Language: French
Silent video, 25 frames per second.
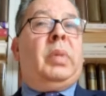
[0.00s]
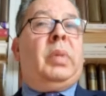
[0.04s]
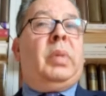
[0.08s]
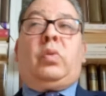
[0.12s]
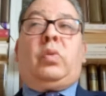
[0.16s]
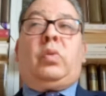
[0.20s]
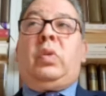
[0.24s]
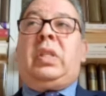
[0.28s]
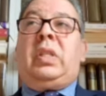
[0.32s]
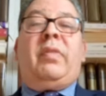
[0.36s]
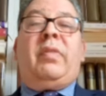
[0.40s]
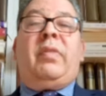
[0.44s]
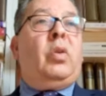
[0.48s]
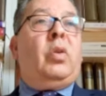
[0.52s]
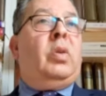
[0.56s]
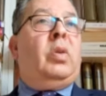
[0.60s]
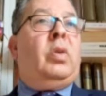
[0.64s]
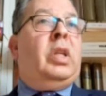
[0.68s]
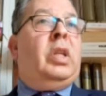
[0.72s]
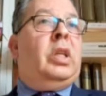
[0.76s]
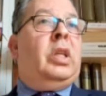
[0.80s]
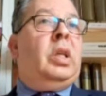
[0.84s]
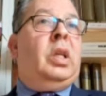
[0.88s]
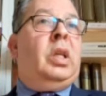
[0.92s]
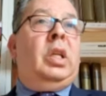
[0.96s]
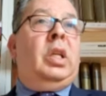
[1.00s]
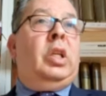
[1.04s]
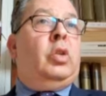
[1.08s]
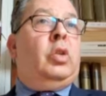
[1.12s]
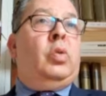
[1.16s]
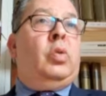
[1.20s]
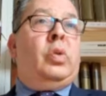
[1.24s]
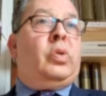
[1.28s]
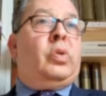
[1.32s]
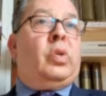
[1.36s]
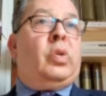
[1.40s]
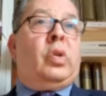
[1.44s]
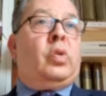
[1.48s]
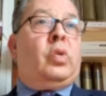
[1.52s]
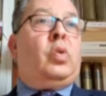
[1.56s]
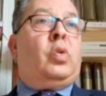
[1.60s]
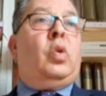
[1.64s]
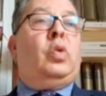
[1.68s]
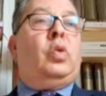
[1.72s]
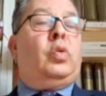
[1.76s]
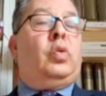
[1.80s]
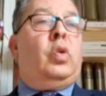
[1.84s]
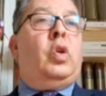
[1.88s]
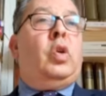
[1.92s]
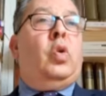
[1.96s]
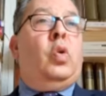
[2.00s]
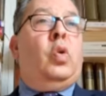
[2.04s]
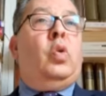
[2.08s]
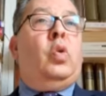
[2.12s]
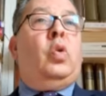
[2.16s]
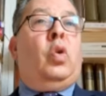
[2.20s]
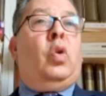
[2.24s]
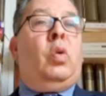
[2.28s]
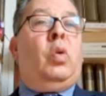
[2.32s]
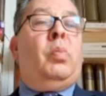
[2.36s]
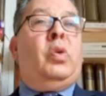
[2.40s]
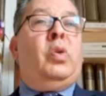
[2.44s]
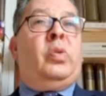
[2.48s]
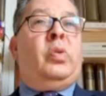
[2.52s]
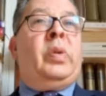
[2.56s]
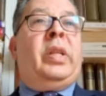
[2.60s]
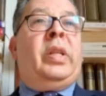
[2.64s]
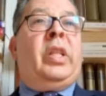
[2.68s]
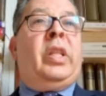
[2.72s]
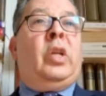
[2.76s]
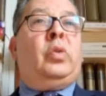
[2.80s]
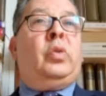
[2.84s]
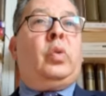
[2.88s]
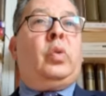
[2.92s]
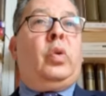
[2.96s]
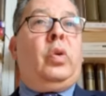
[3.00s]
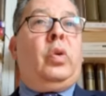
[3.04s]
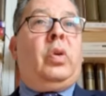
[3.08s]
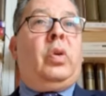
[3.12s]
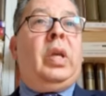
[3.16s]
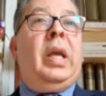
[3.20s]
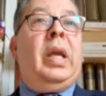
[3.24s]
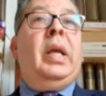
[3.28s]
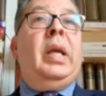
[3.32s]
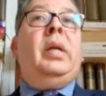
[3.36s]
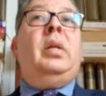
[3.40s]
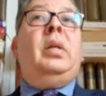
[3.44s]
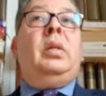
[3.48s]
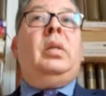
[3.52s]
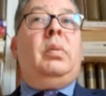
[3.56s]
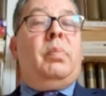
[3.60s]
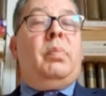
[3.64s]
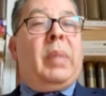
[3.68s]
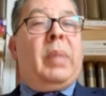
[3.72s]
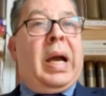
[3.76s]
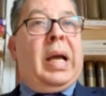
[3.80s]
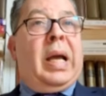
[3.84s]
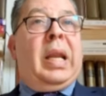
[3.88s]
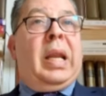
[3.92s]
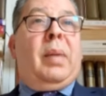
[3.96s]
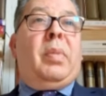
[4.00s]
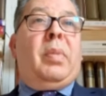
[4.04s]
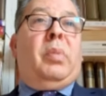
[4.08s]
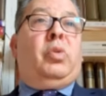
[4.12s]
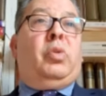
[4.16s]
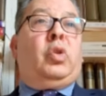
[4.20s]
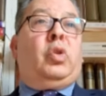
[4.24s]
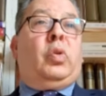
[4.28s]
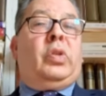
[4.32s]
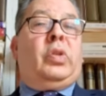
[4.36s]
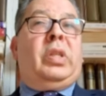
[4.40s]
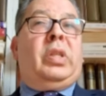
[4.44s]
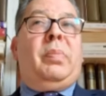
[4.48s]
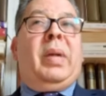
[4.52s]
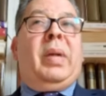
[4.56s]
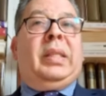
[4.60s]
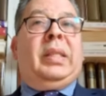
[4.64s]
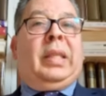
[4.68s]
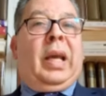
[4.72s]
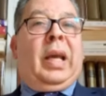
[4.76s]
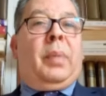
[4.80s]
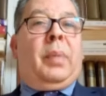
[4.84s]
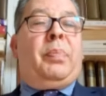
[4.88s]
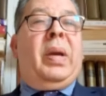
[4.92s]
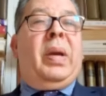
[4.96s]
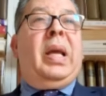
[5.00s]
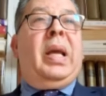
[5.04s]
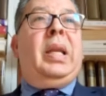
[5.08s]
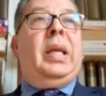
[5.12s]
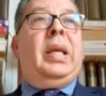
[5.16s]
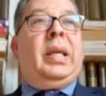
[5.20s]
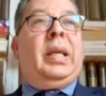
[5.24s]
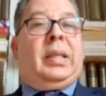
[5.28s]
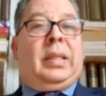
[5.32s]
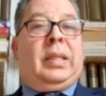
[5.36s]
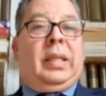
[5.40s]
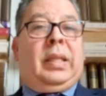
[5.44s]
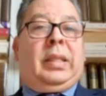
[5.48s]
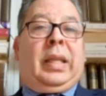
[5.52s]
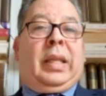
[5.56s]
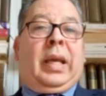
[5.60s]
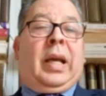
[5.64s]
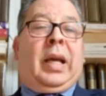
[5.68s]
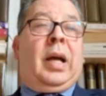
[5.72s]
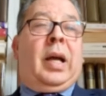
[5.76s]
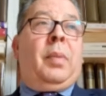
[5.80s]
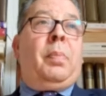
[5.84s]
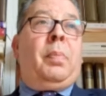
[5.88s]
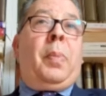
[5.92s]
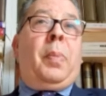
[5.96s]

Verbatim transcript: Parce que ça va dans les, deux sens. Quand eux ont besoin d'un truc, bah, la même chose, ils m'interpellent, etc.